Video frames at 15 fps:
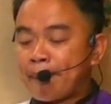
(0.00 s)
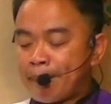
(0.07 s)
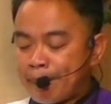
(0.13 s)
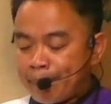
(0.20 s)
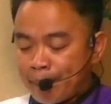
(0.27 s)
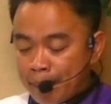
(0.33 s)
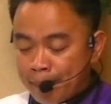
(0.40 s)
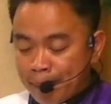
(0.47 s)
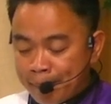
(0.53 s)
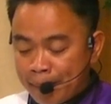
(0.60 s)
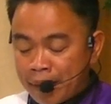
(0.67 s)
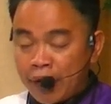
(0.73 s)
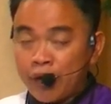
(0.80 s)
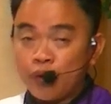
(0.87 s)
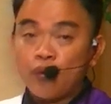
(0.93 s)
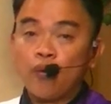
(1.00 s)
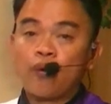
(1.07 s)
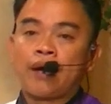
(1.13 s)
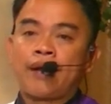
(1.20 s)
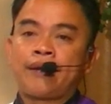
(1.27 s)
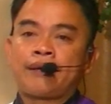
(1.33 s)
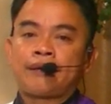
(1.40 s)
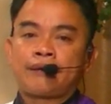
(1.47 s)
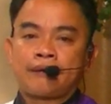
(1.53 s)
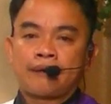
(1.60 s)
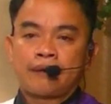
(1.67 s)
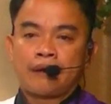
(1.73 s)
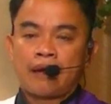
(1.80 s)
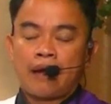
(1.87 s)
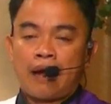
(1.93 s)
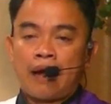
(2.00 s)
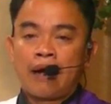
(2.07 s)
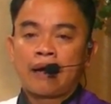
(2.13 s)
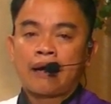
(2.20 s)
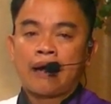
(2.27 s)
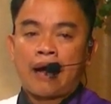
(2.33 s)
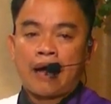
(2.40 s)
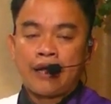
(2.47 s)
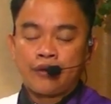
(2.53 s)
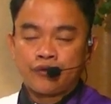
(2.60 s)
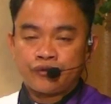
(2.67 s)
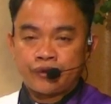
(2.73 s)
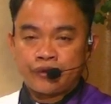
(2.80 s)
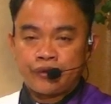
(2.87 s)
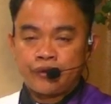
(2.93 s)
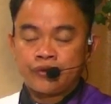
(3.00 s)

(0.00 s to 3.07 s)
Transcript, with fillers: mapalandungan ang kaayo sa Dios